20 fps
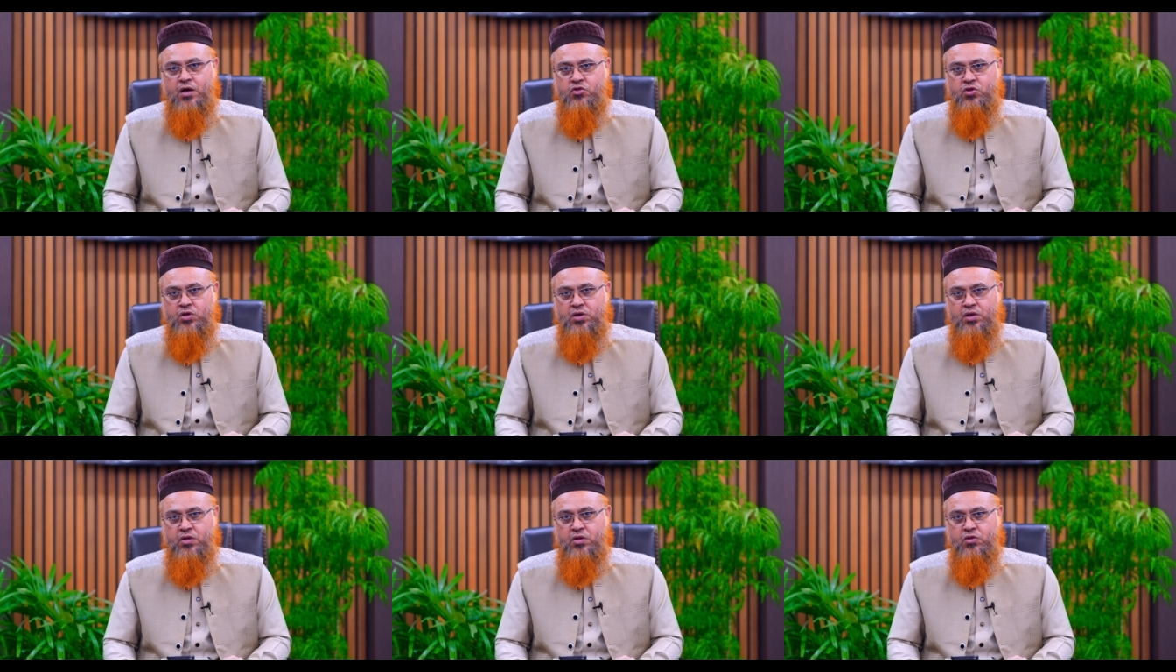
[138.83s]

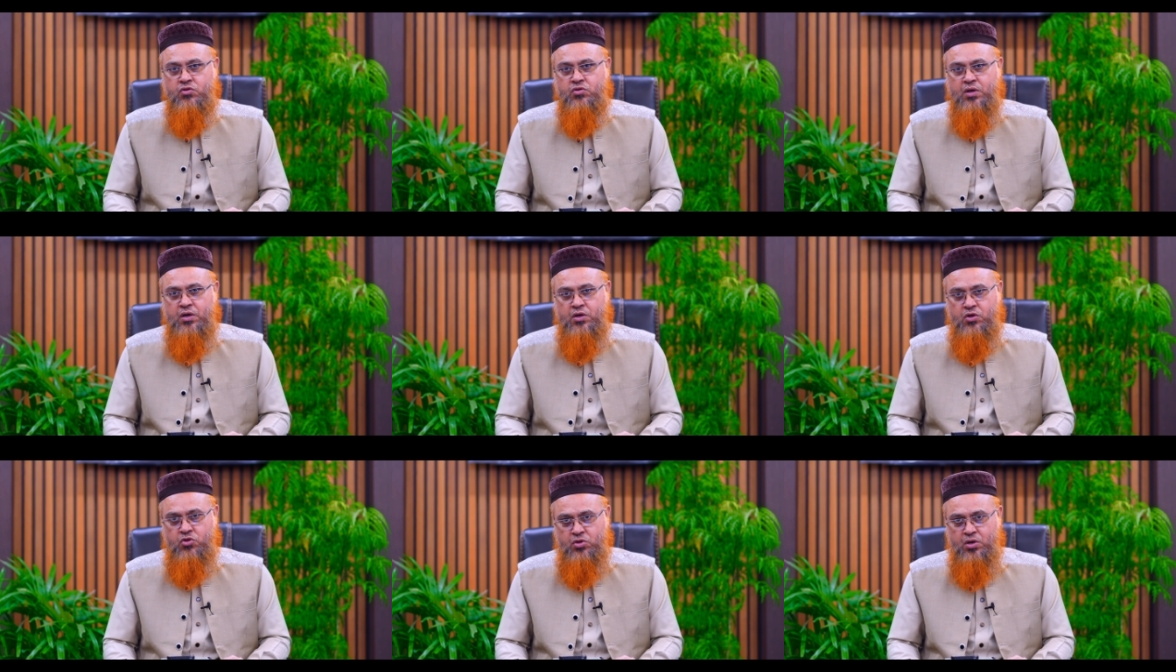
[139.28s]
যেটি
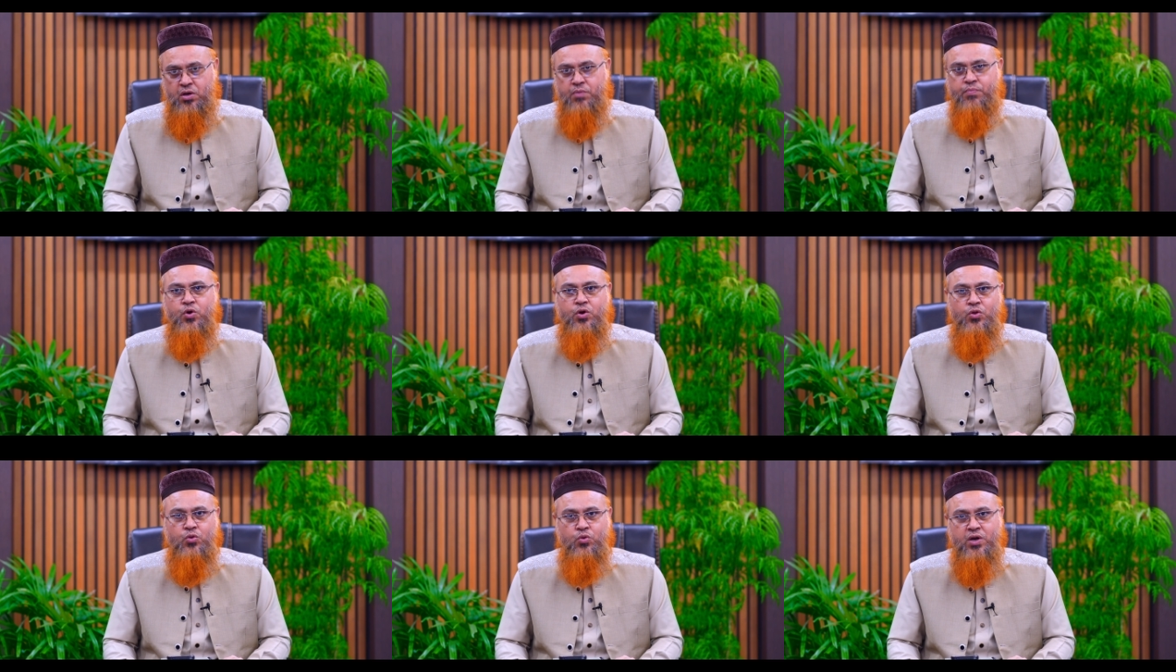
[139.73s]
এশার
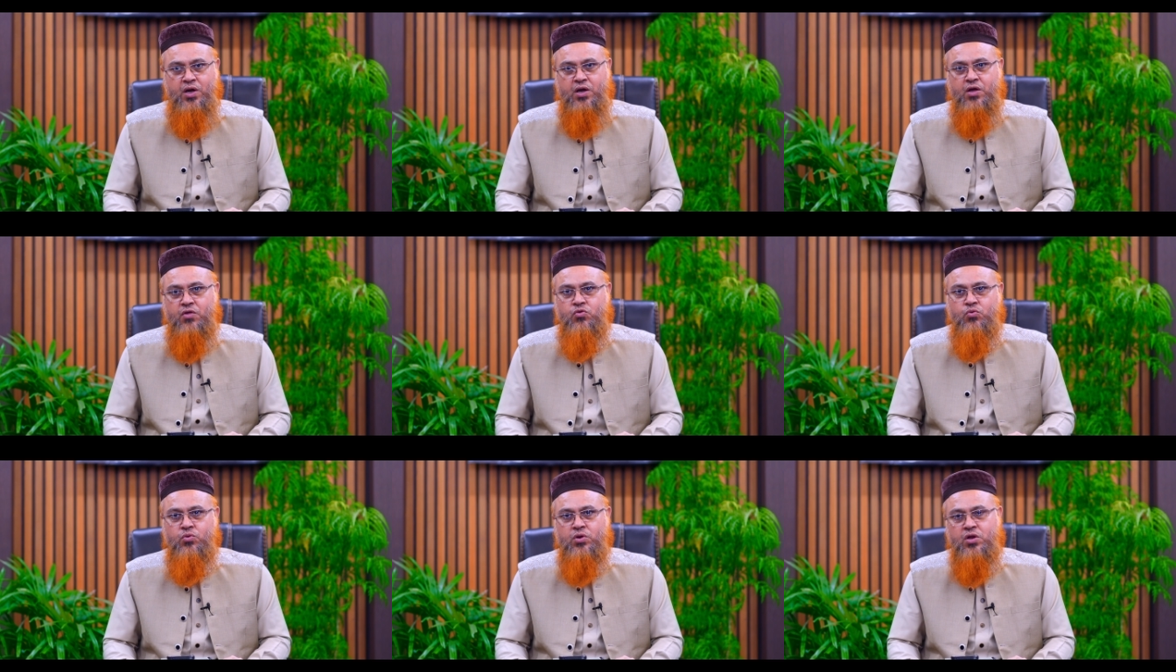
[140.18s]
পরে দুই
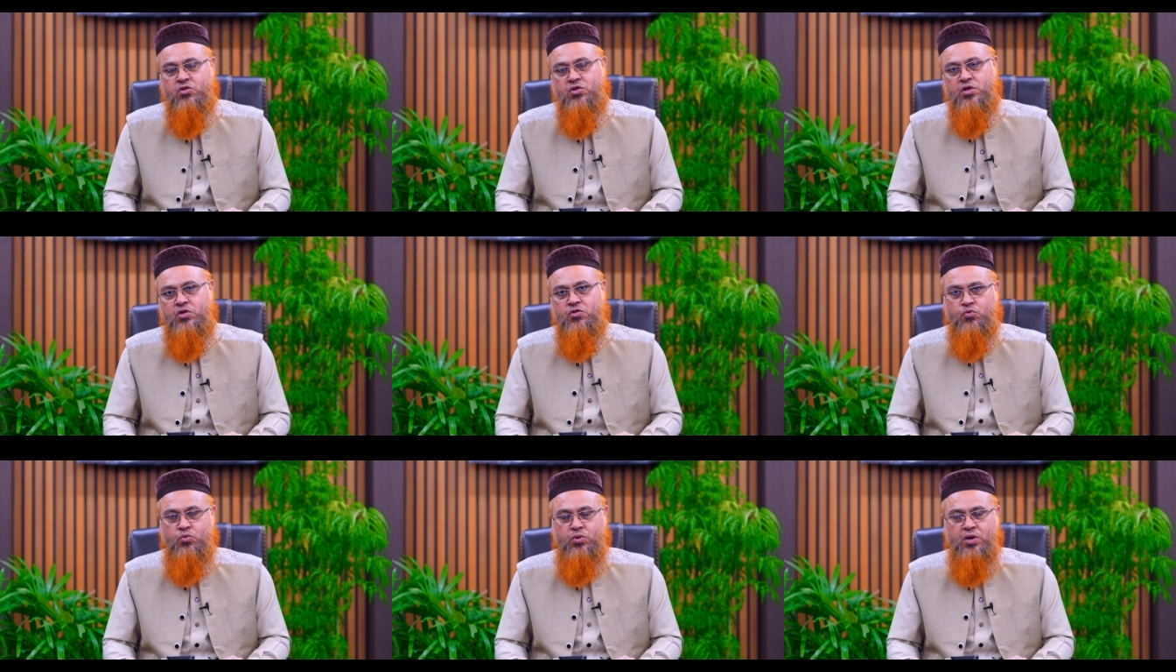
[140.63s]
রাকাত সুন্না
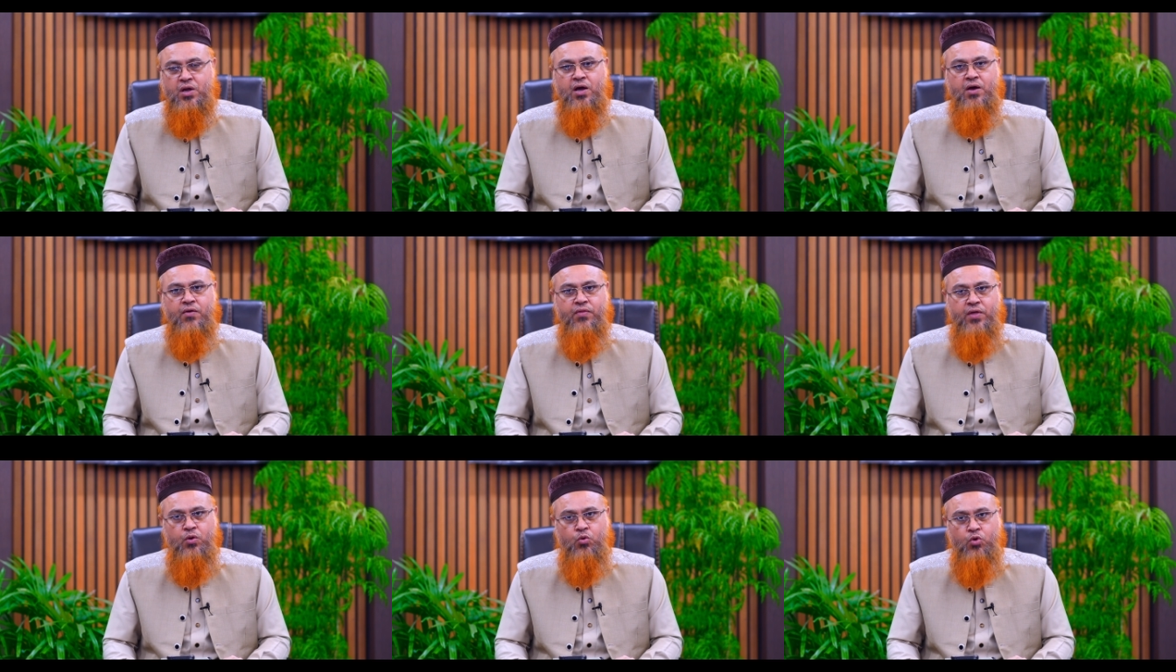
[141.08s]
সেই সুন্না
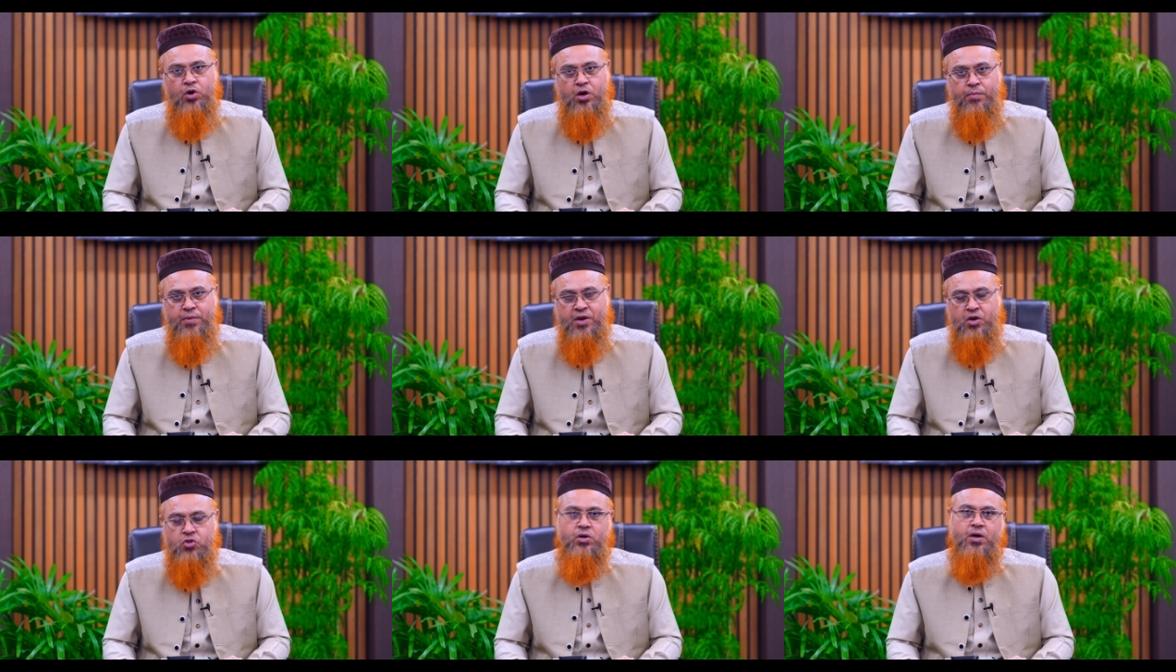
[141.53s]
আদায় করে
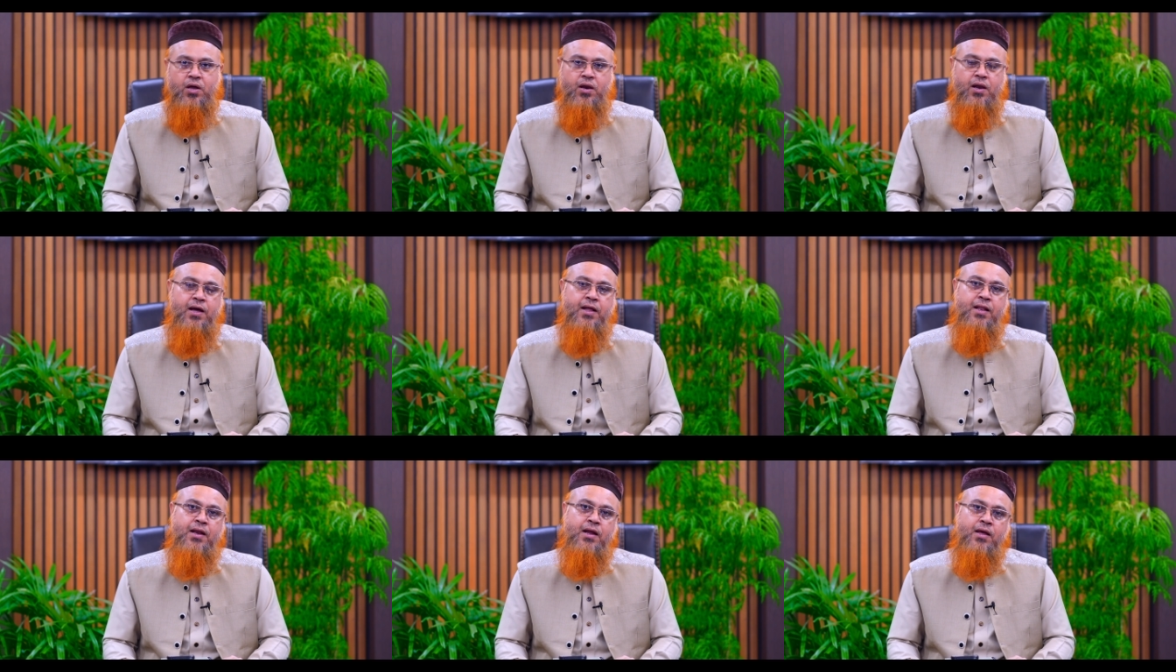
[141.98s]
নেবেন ইনশাআল্লাহ